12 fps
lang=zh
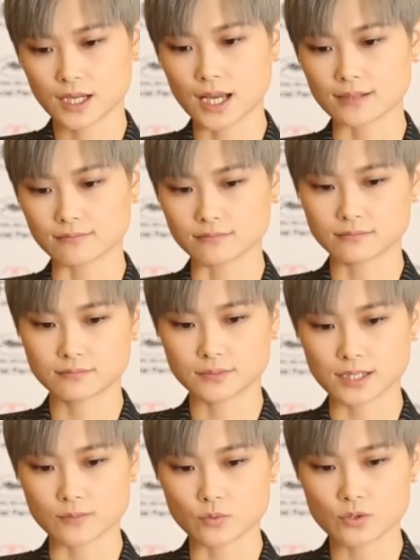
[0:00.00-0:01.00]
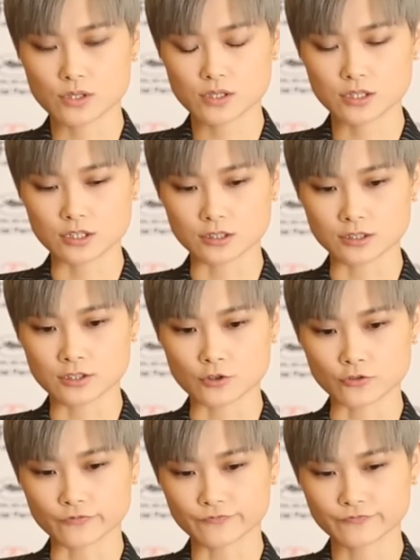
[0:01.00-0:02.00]
看那幕戏的一
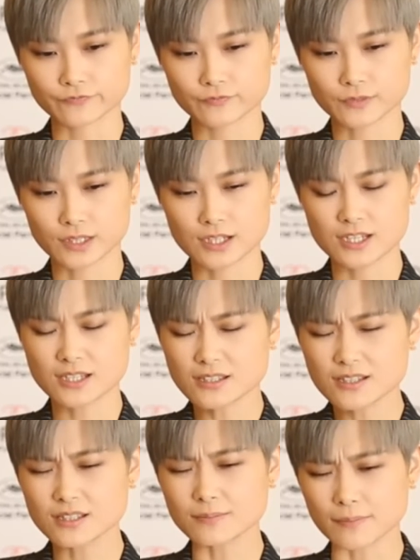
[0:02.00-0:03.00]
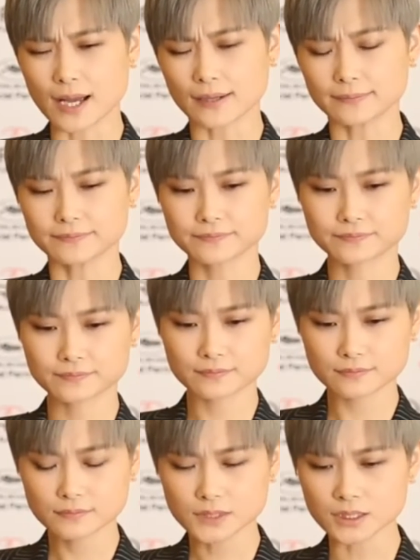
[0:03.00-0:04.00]
种心境吧。
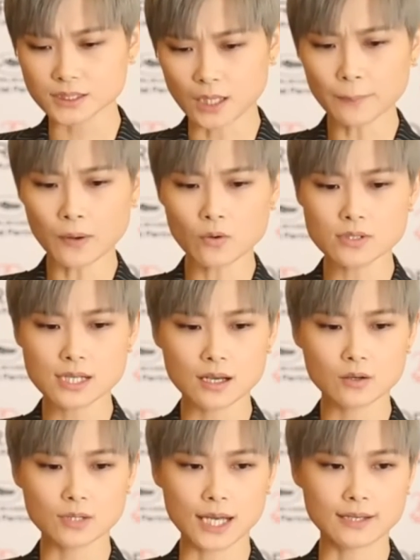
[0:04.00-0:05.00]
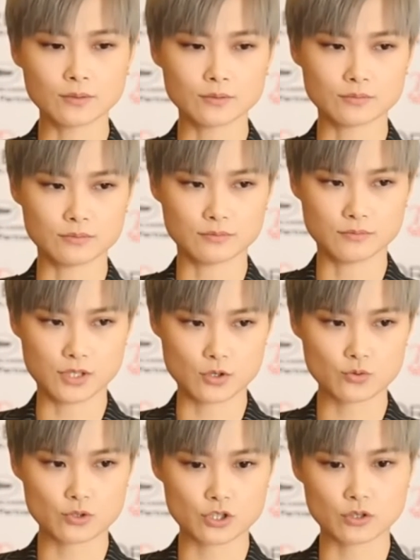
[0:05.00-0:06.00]
然后包括在后来结
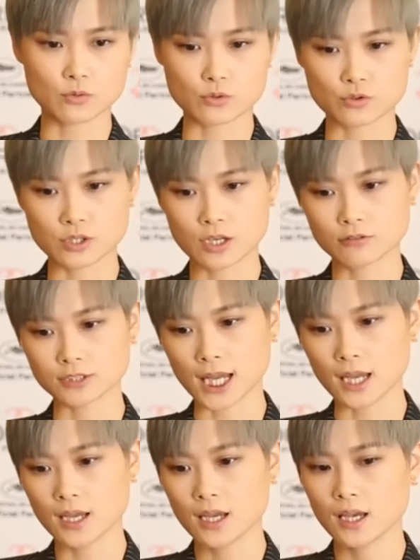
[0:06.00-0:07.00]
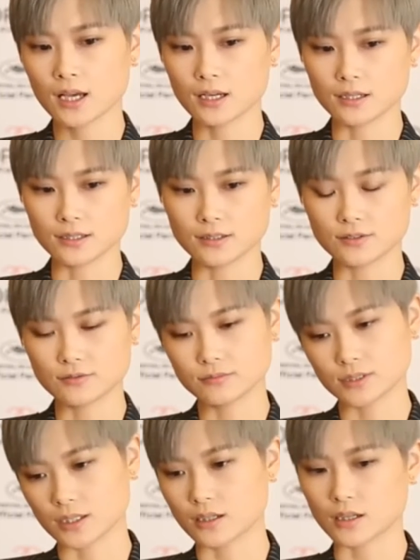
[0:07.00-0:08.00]
束之后，我去到后台，呃，
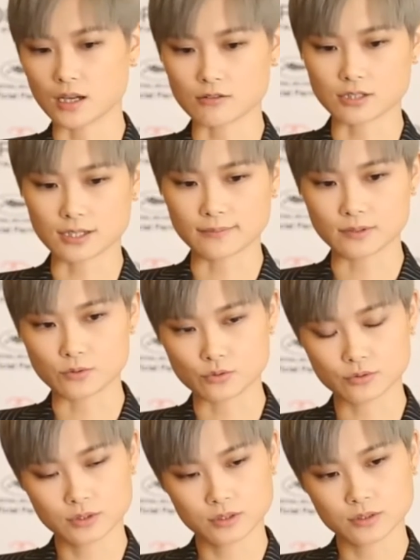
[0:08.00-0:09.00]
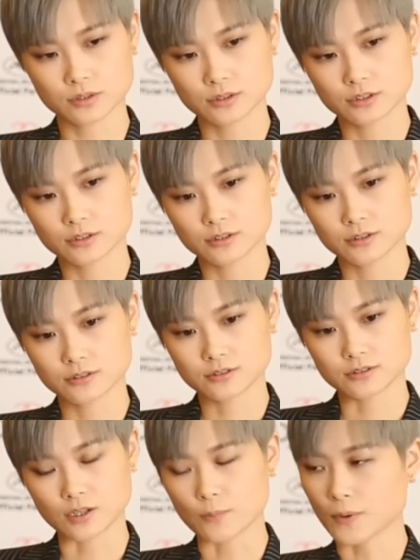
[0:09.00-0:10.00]
跟何老师他们就，
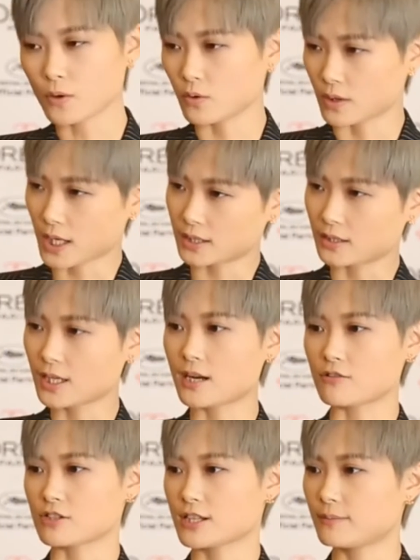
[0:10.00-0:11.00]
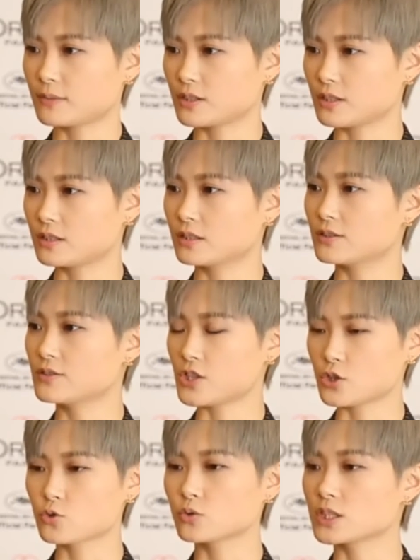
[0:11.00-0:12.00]
然后包括看到赖老师他们的一个
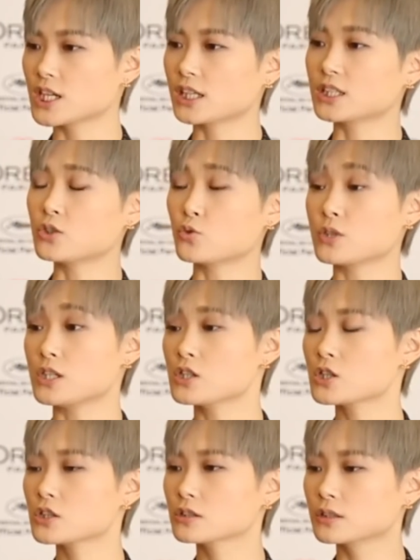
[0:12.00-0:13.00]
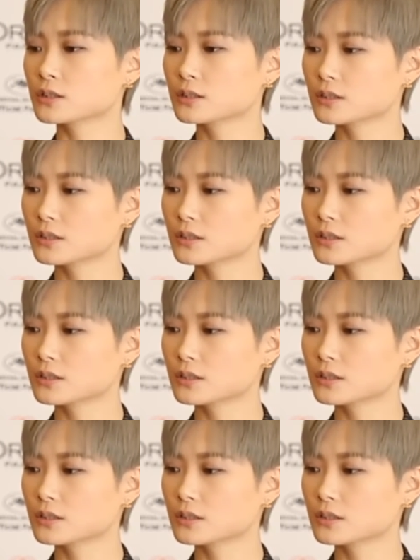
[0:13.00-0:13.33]
结束的这样的一种仪式。